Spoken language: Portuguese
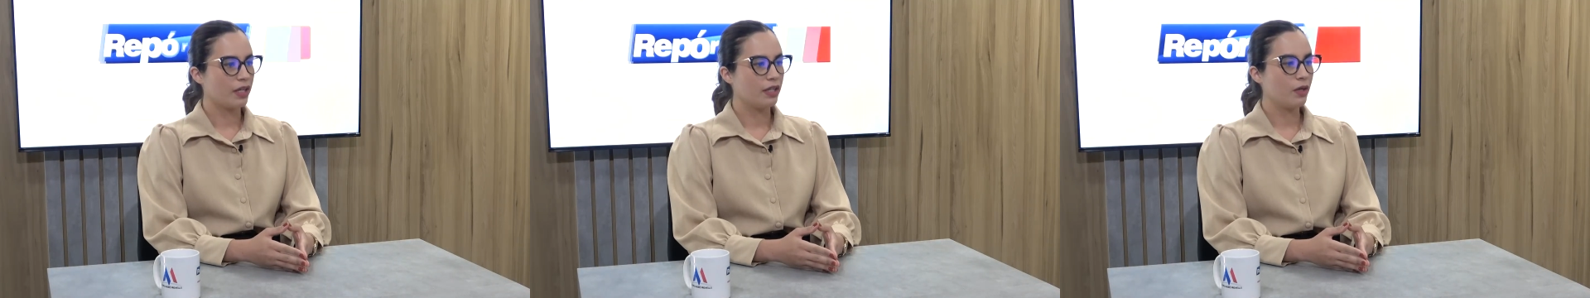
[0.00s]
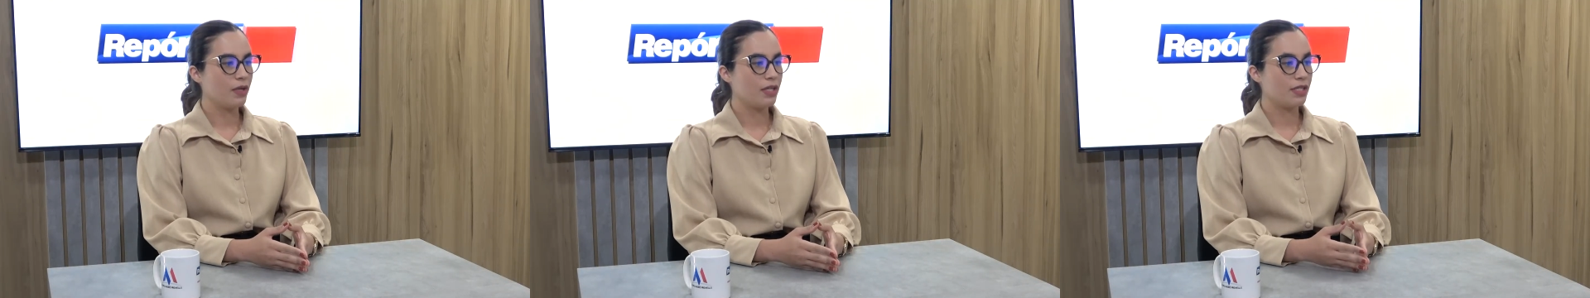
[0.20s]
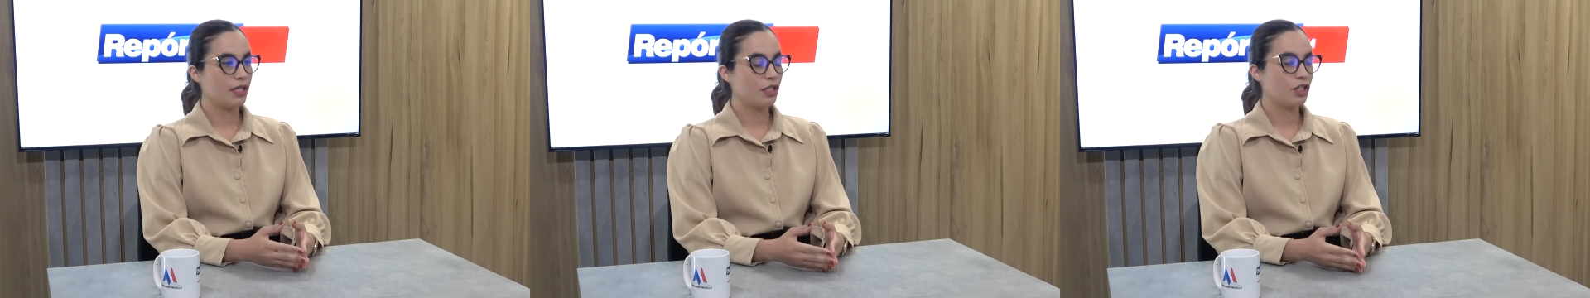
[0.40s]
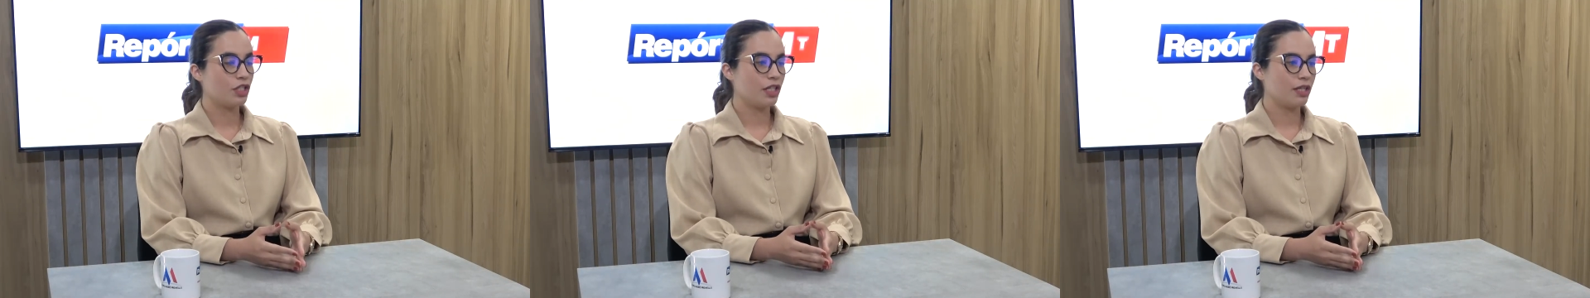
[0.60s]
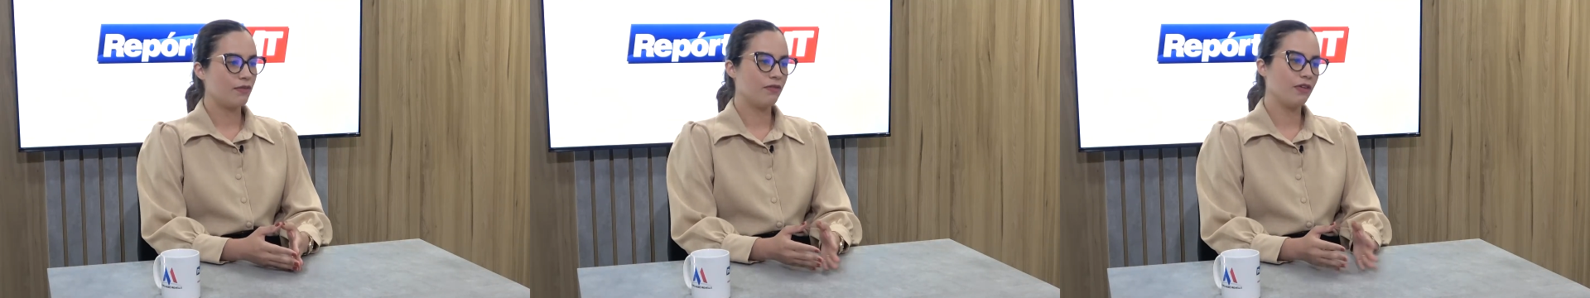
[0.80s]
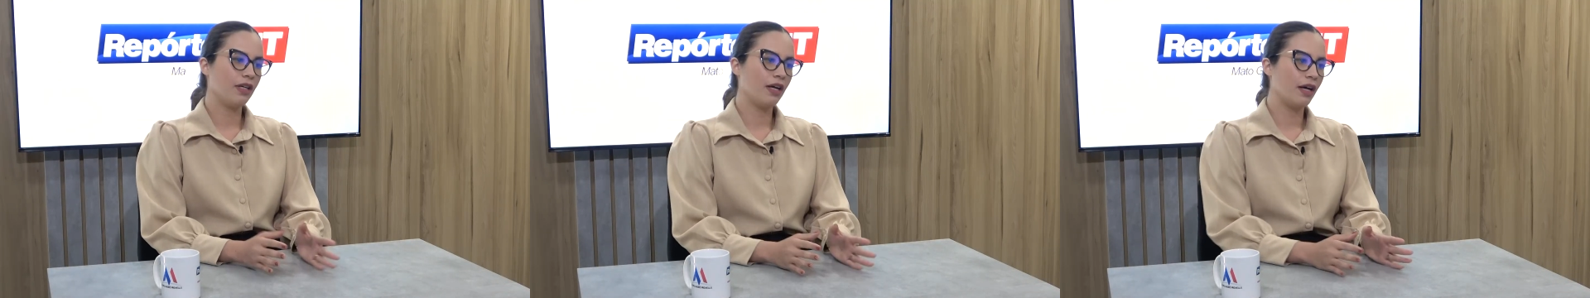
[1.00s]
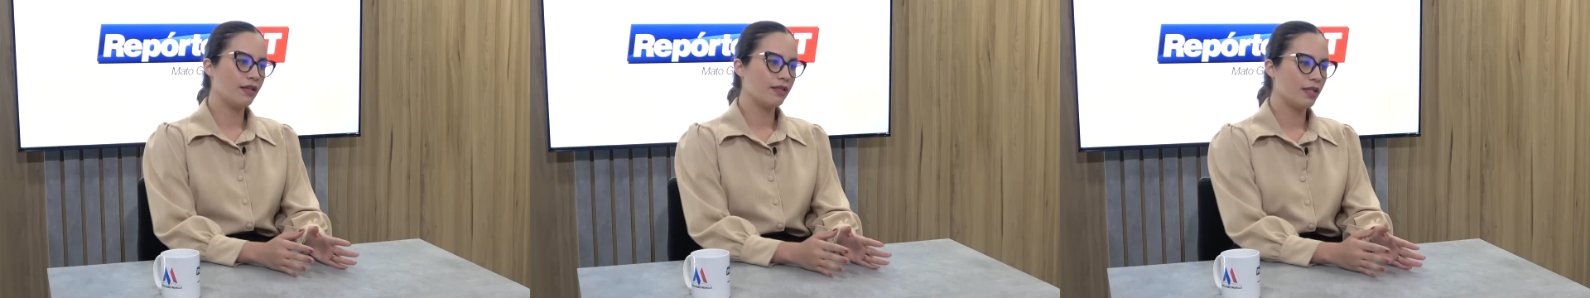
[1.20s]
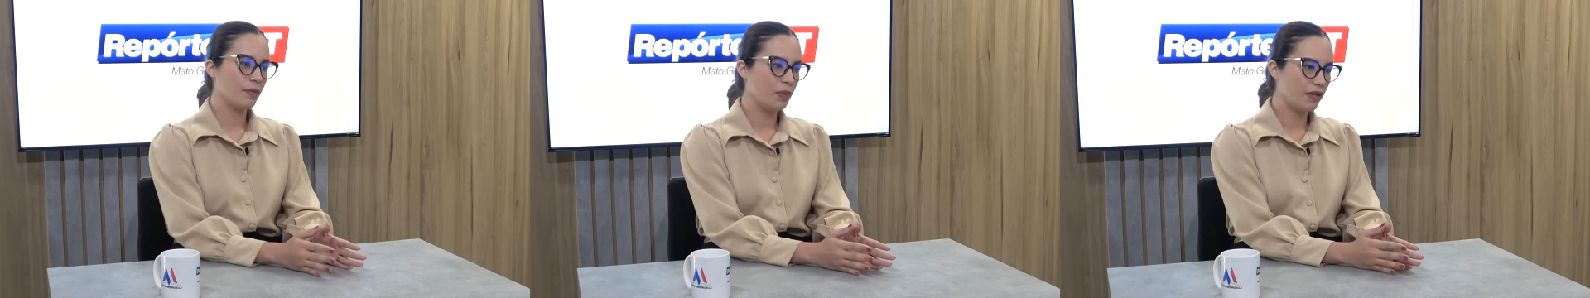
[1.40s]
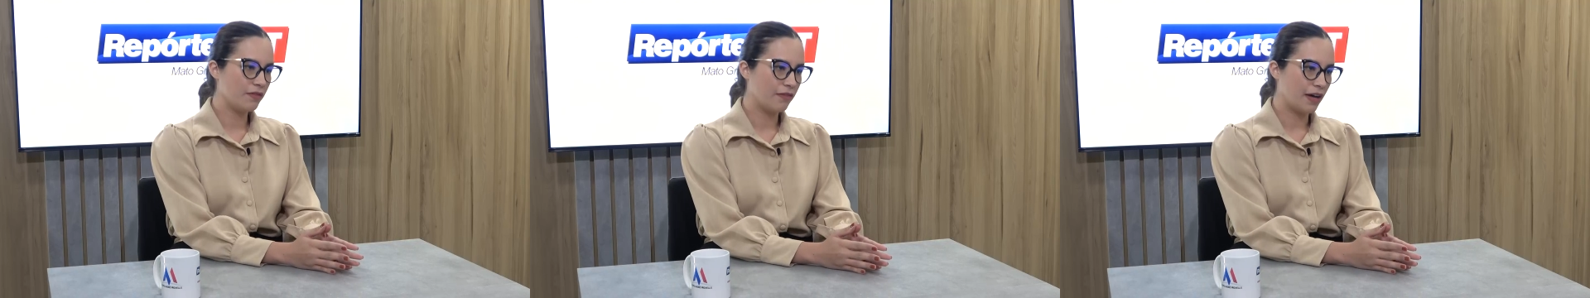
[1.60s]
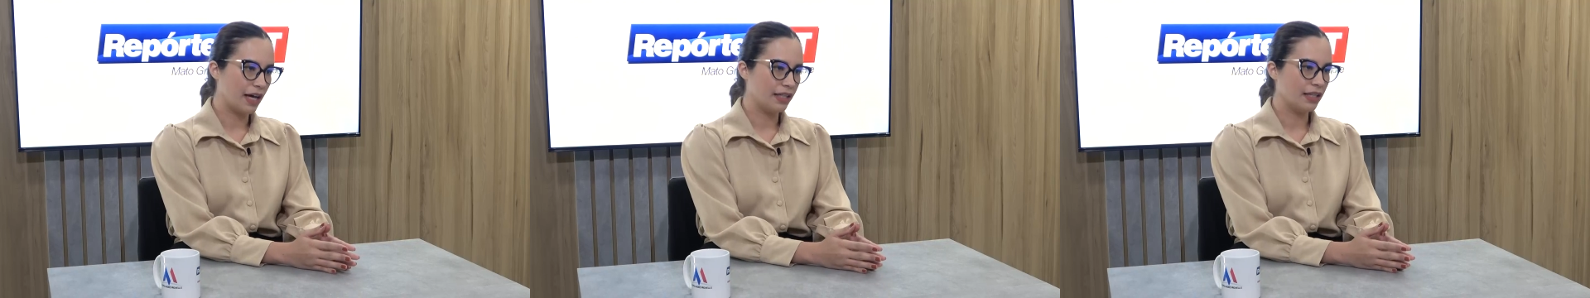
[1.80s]
não existe vingança
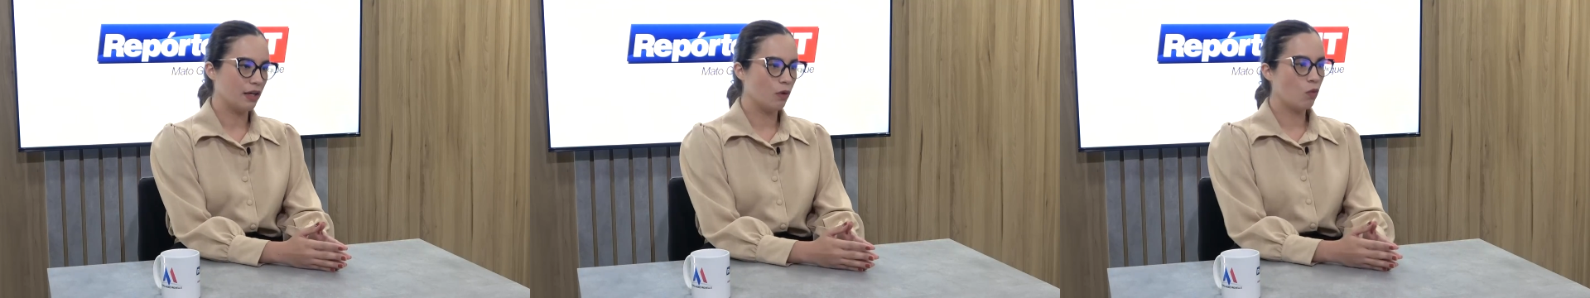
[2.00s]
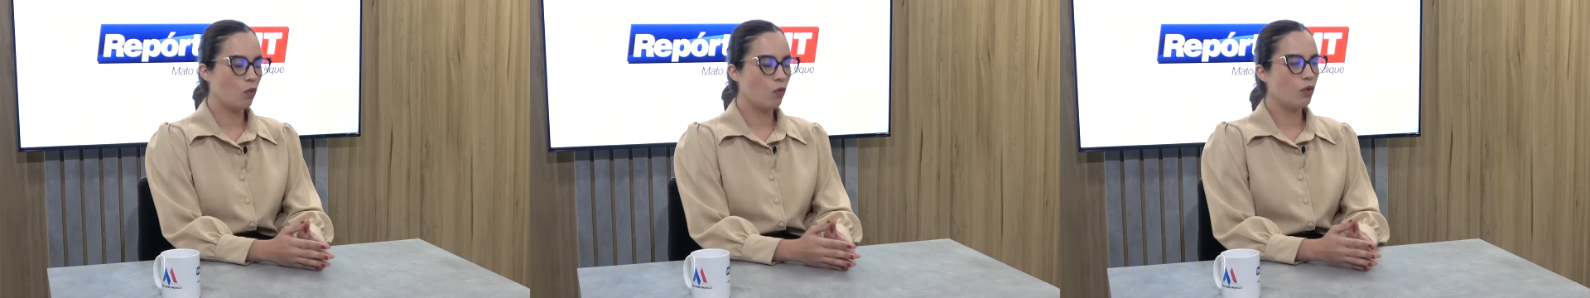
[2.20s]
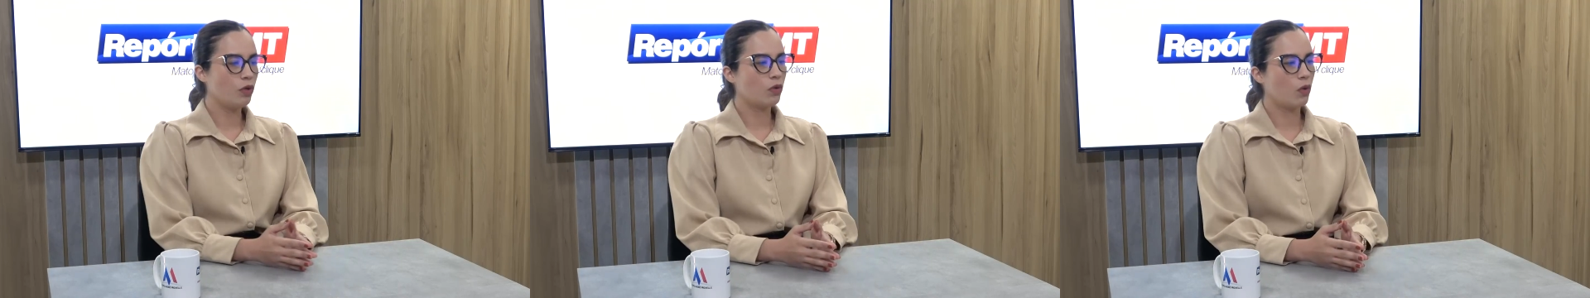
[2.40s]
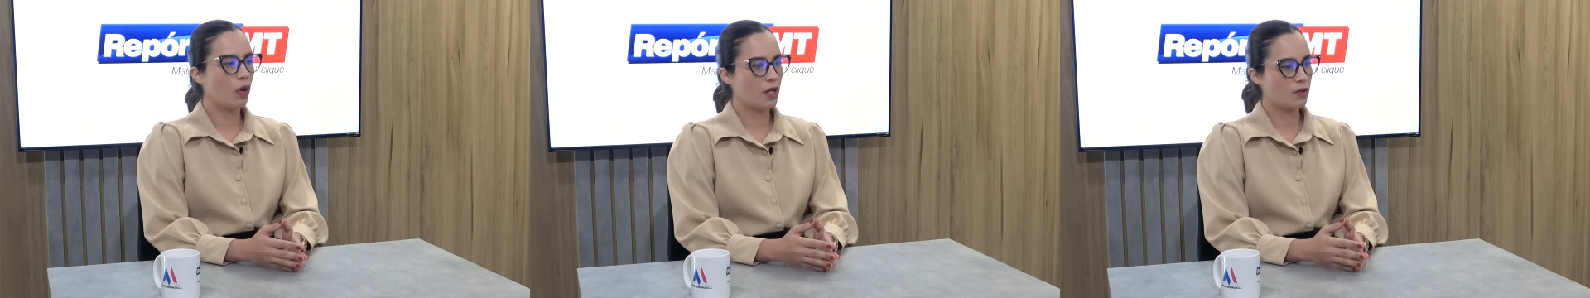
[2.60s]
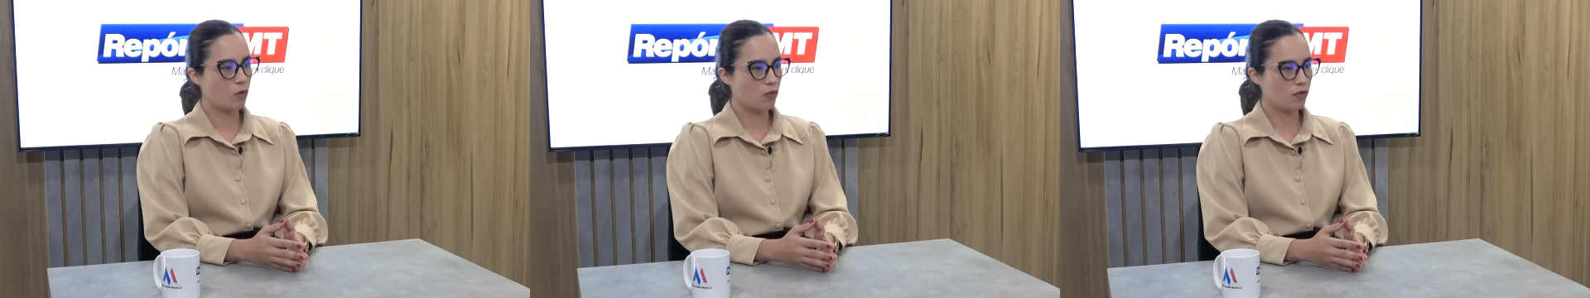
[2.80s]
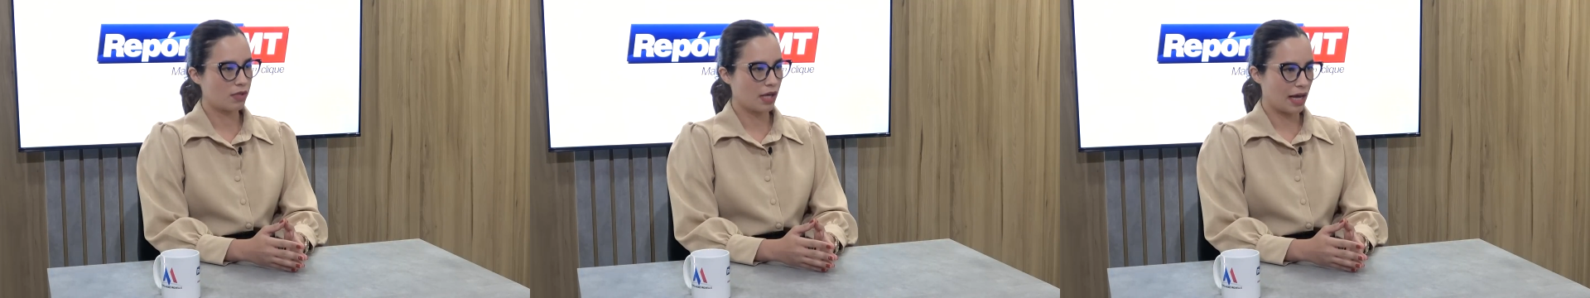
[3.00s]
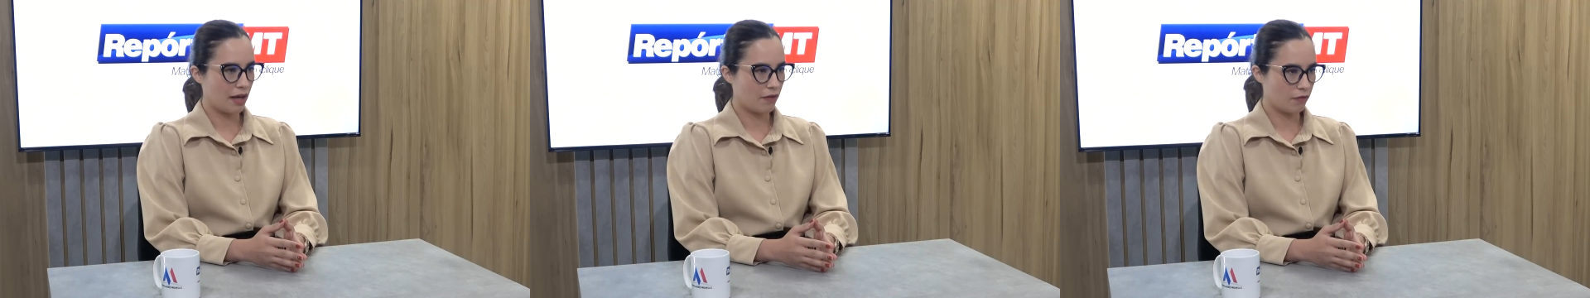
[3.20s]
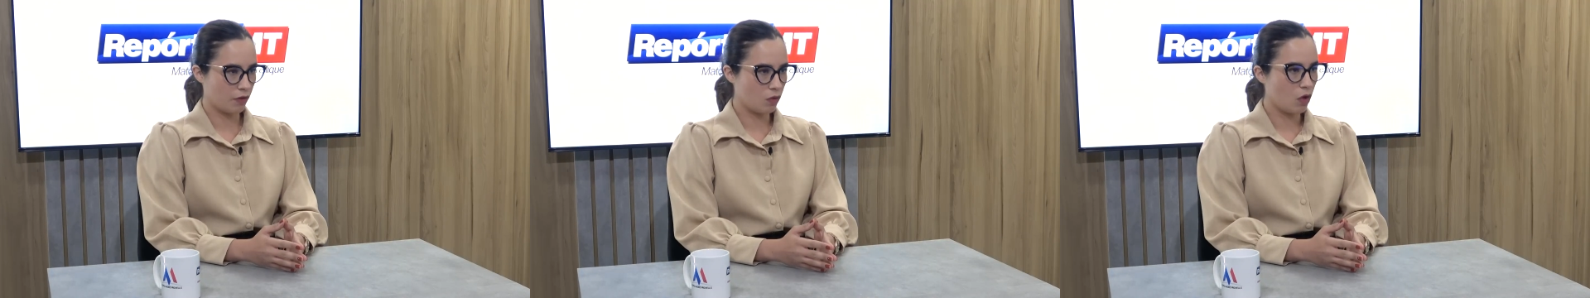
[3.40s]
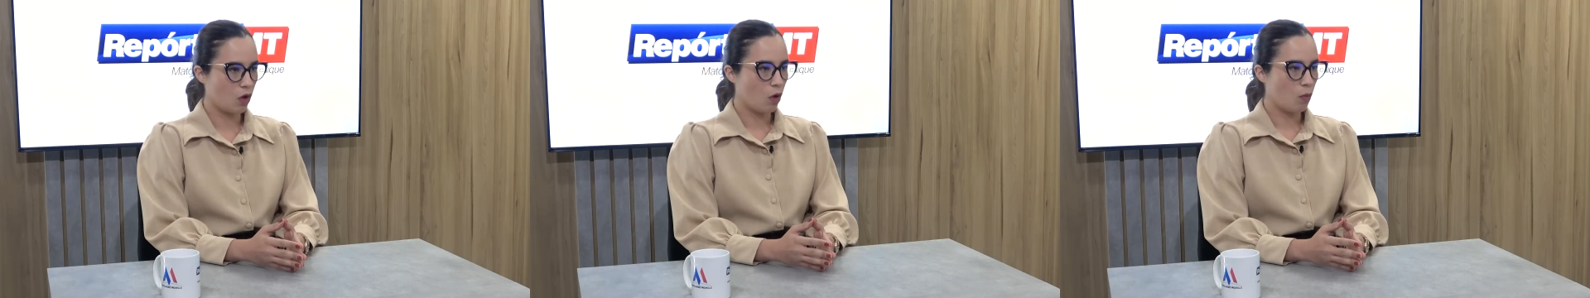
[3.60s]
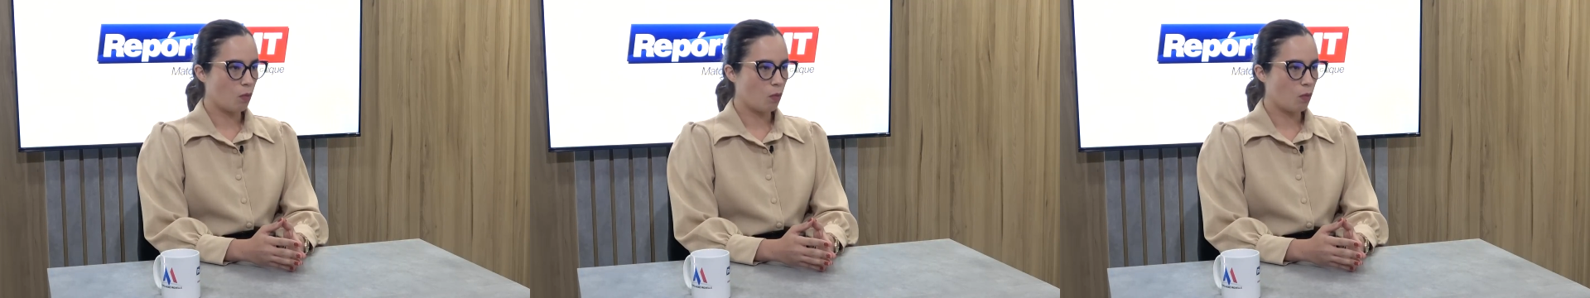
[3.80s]
privada. O único responsável